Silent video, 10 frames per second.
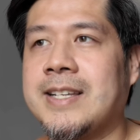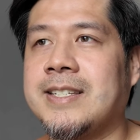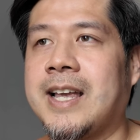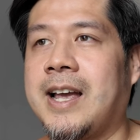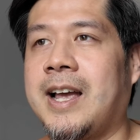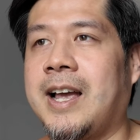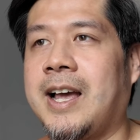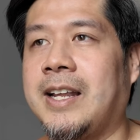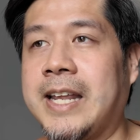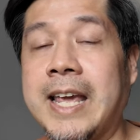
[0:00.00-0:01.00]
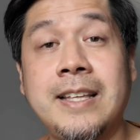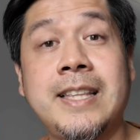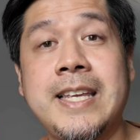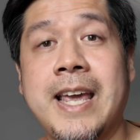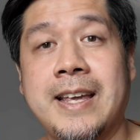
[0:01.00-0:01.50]
as uh, an
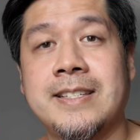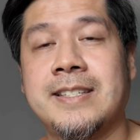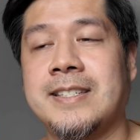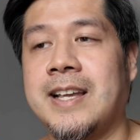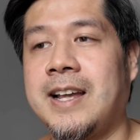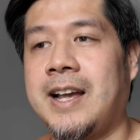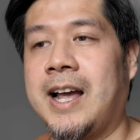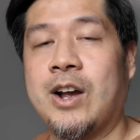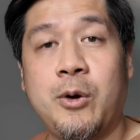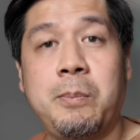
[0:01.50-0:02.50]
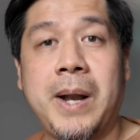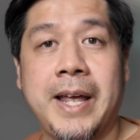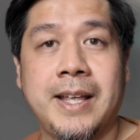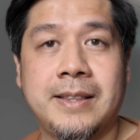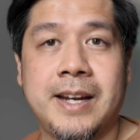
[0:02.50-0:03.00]
APS uh, ah,
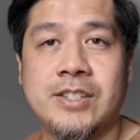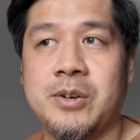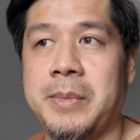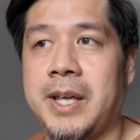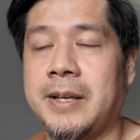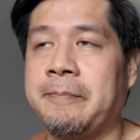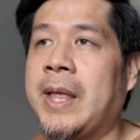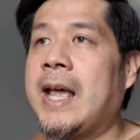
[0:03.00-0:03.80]
compliant resume.